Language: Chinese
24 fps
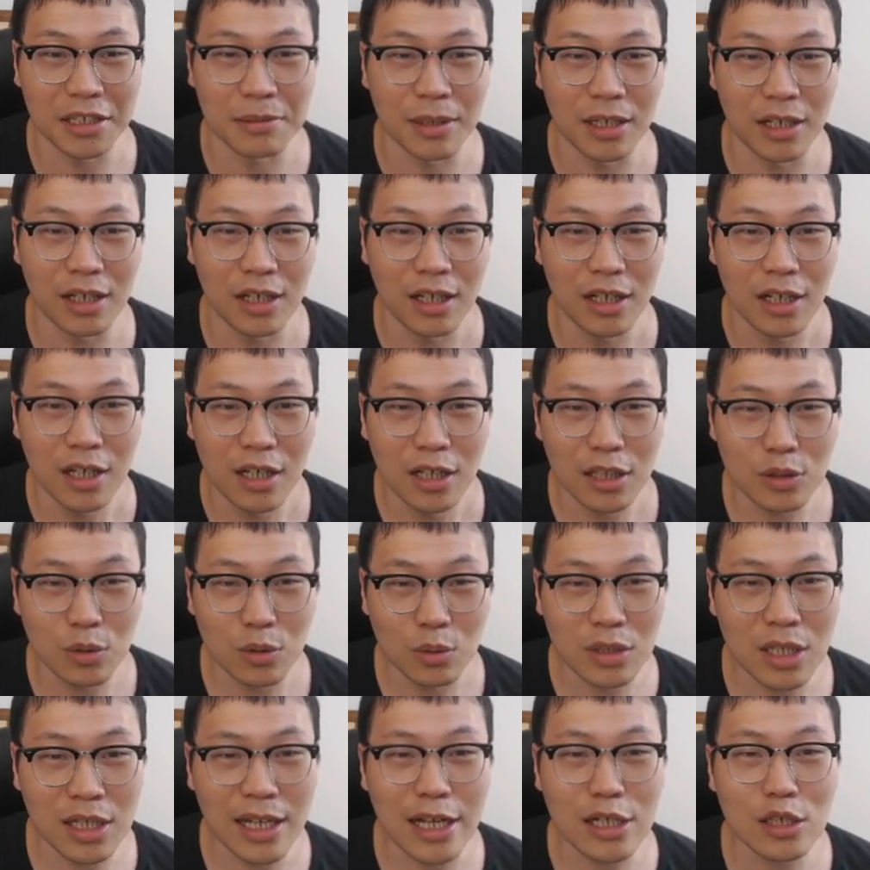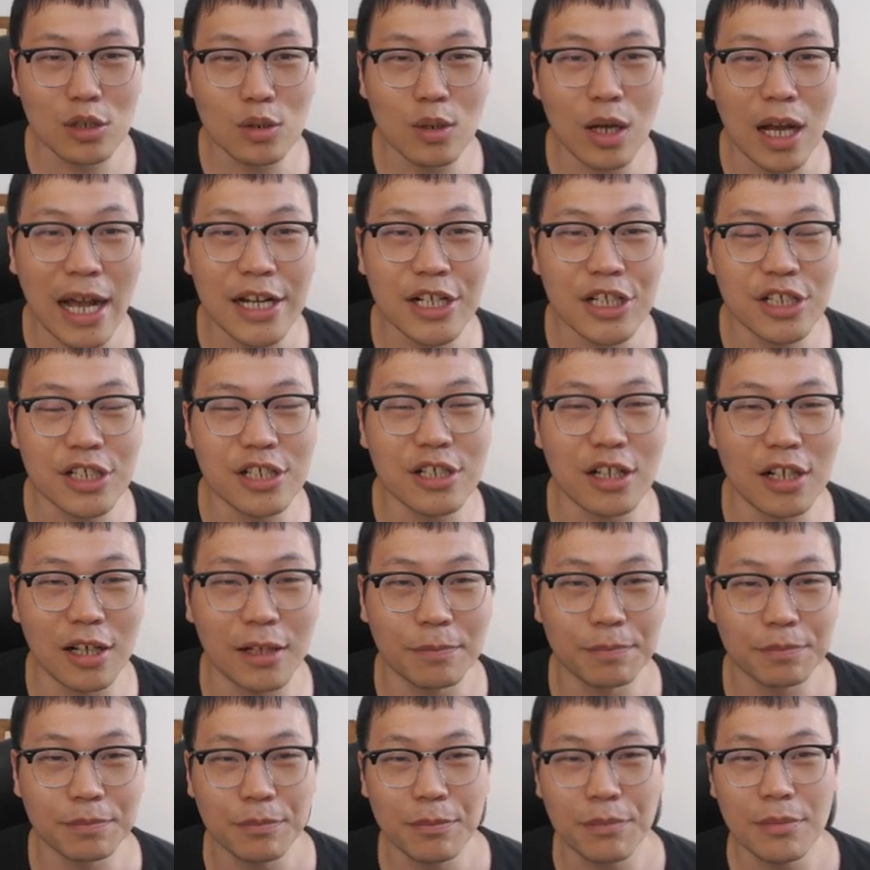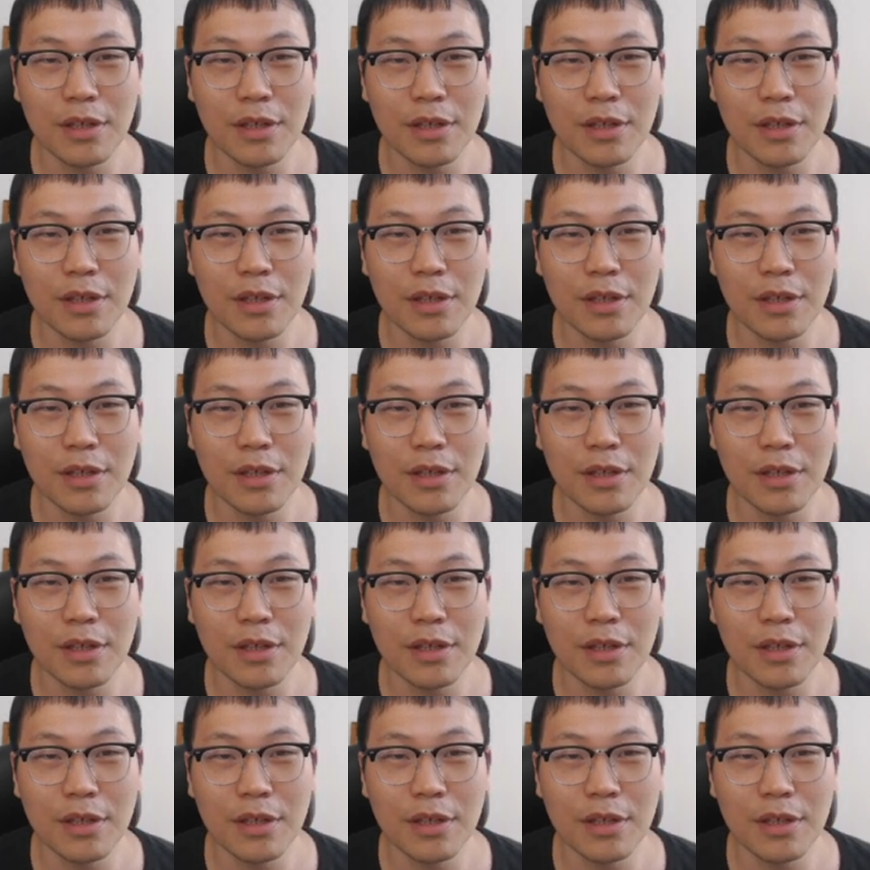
那么总体来说还是。